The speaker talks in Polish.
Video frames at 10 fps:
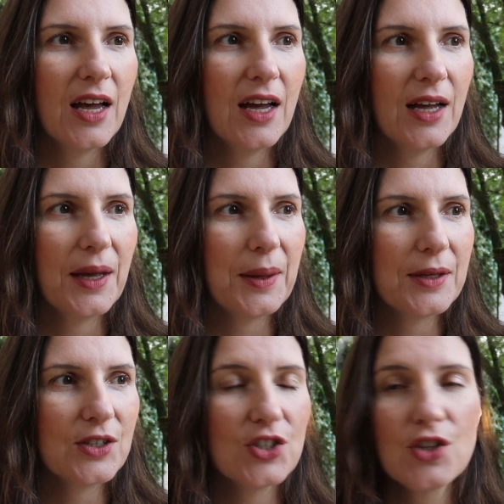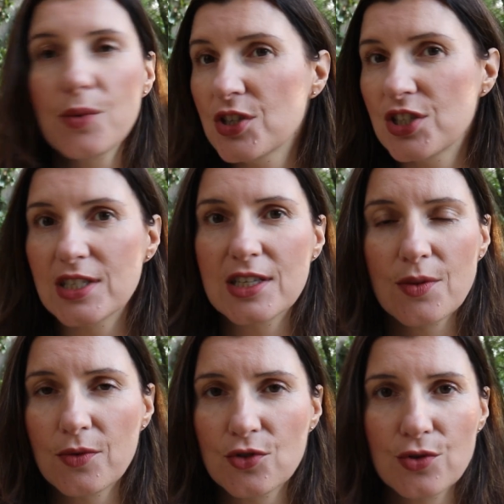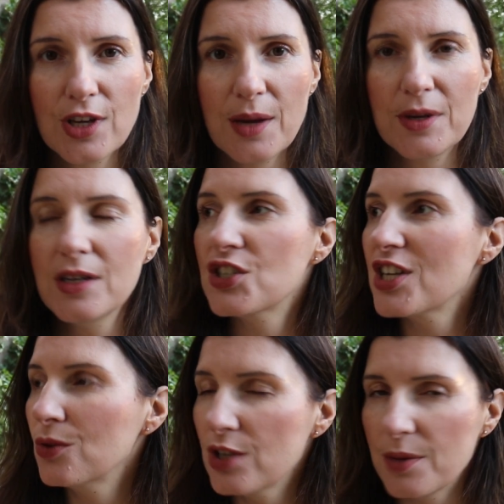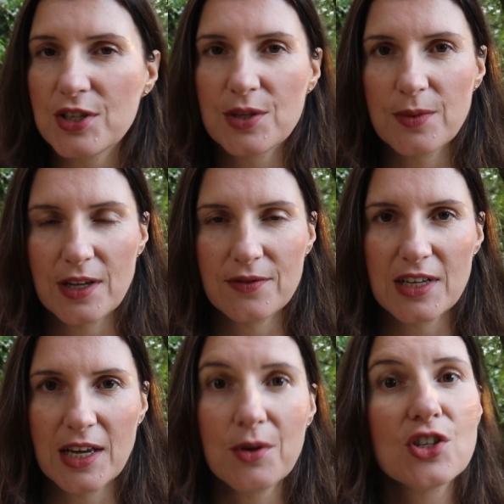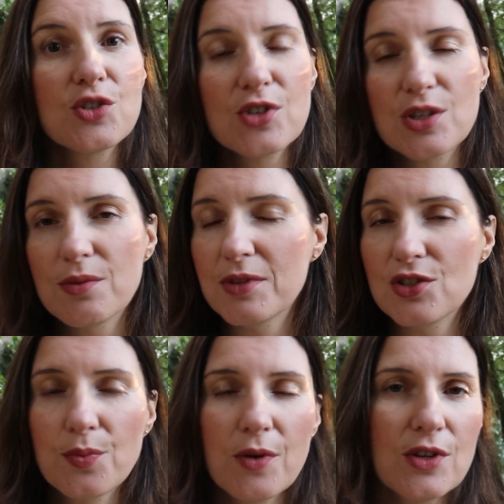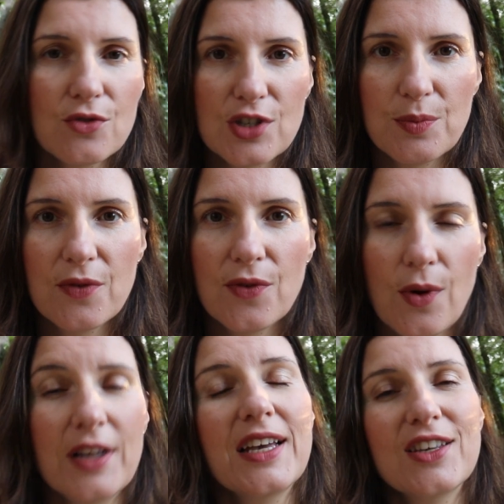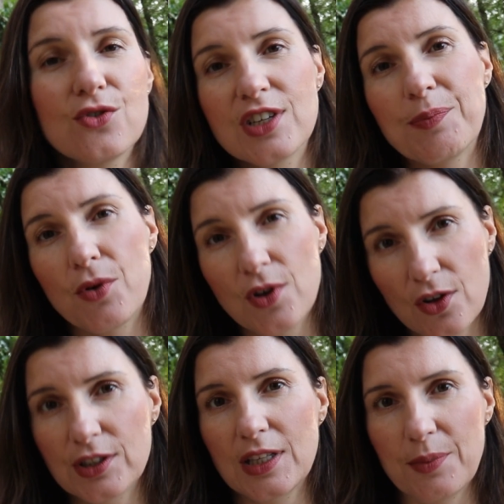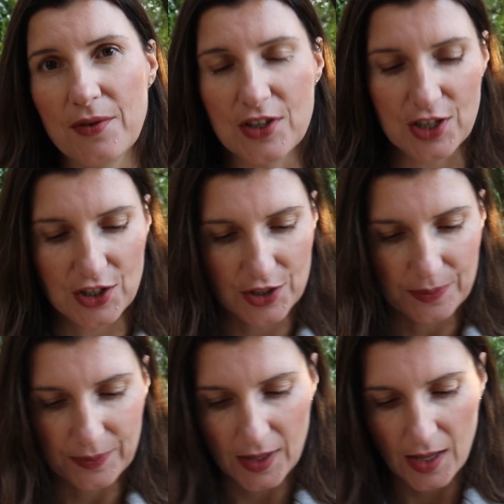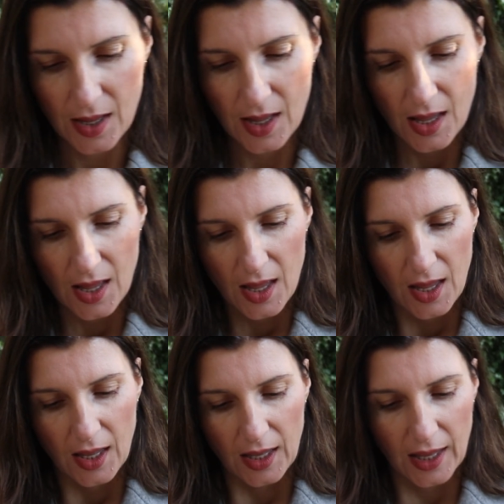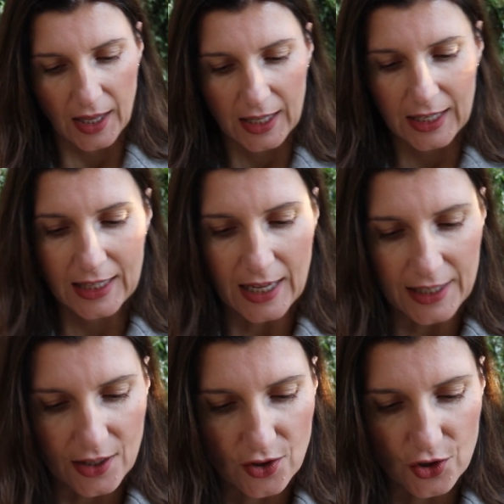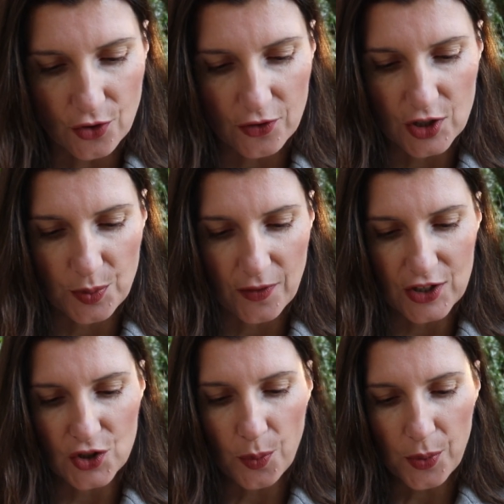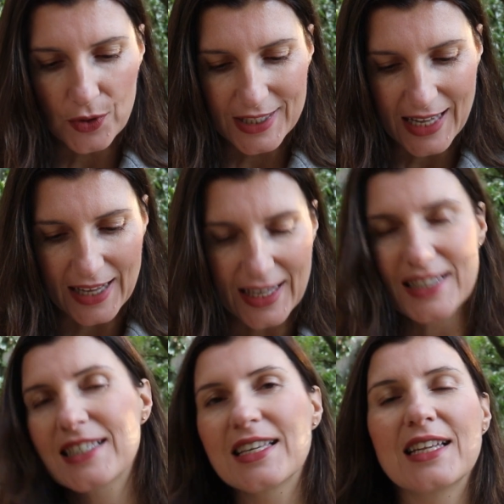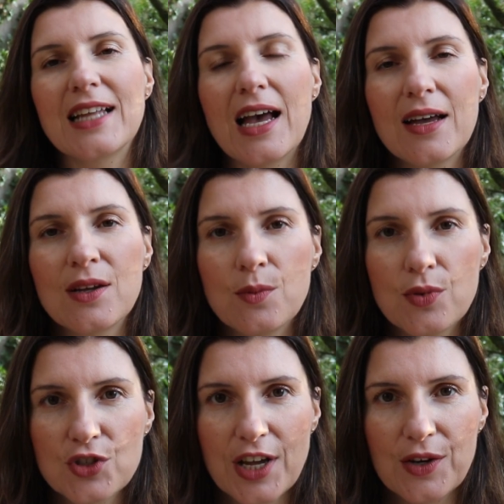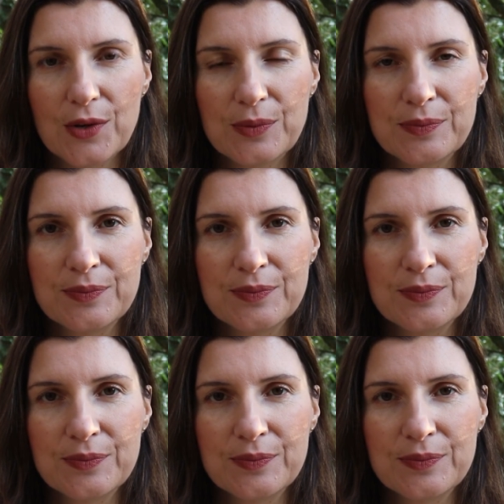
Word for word: E, czyli dobrze się ze sobą czujemy, szanujemy siebie nawzajem, chociaż możemy mieć zupełnie różne powołania i różne poglądy na pewne rzeczy. E, I ta jedność również prowadzi do poznania Syna Bożego.